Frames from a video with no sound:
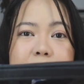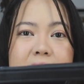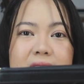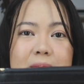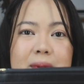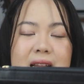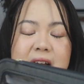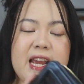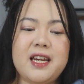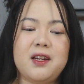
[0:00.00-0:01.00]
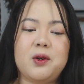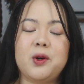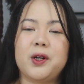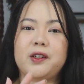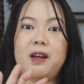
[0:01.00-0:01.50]
makeup line
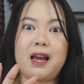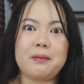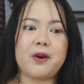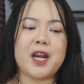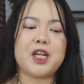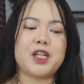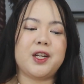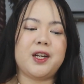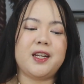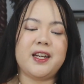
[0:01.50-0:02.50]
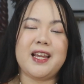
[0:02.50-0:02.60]
or collaboration